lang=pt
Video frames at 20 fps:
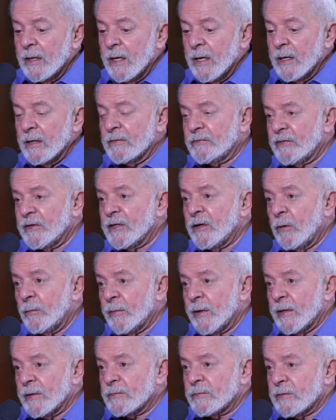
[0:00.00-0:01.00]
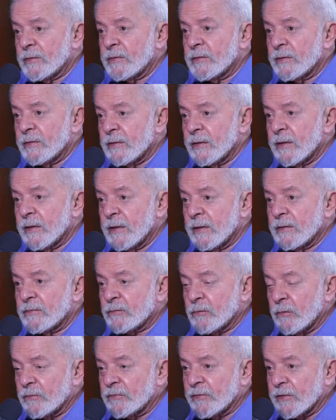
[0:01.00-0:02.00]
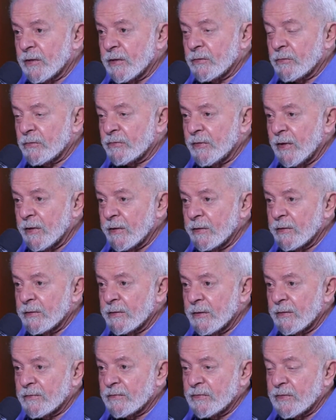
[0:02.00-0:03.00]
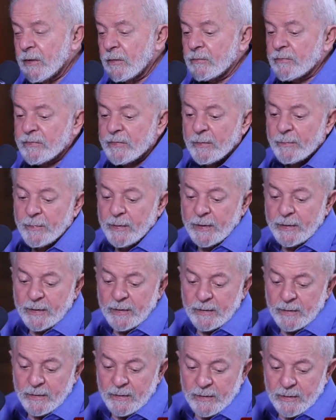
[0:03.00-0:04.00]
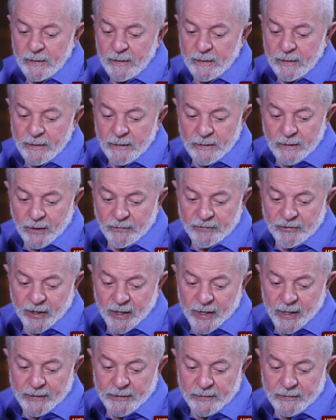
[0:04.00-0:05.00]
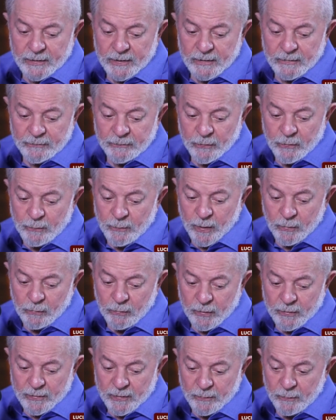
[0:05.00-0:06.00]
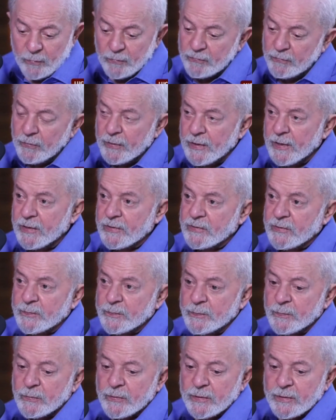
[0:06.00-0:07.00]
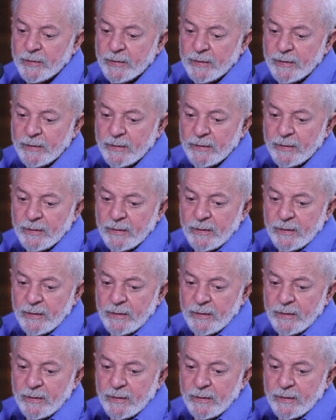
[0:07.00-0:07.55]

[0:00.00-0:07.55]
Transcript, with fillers: Aí finalmente eles conseguiram sair nesse final de semana e a chegada dele foi uma coisa emocionante, porque